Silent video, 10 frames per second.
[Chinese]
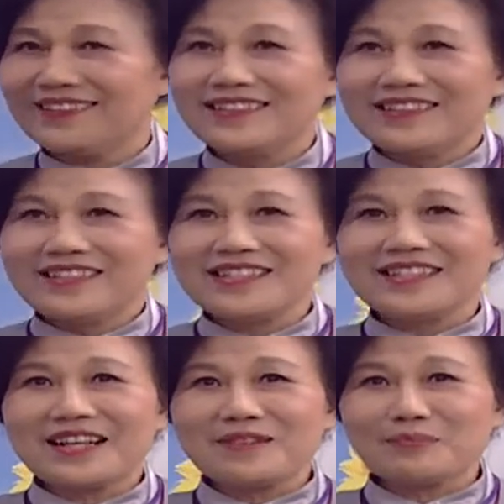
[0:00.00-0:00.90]
对，
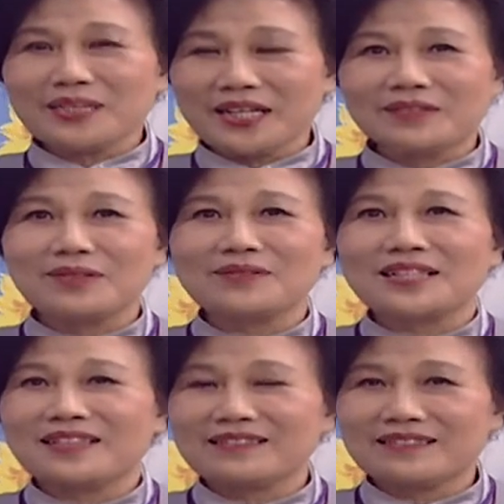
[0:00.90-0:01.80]
心脏不跳动
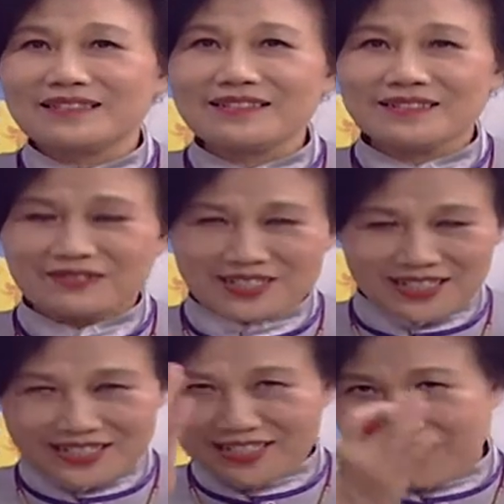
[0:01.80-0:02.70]
呢，您有
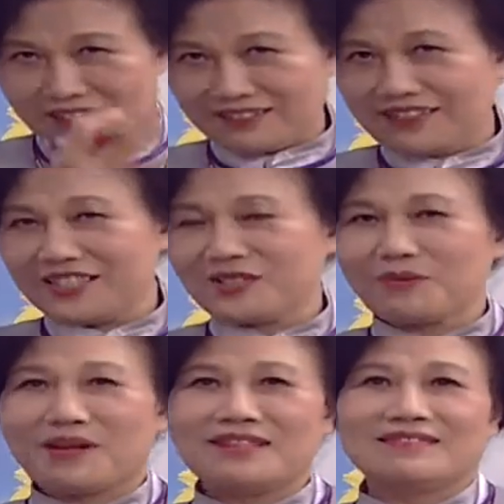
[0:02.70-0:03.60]
身体再好的器
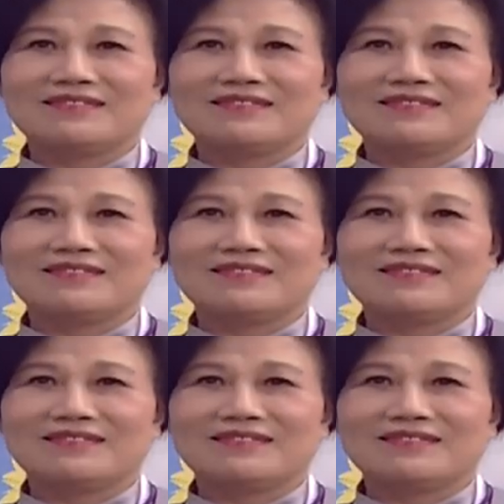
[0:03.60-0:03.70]
官、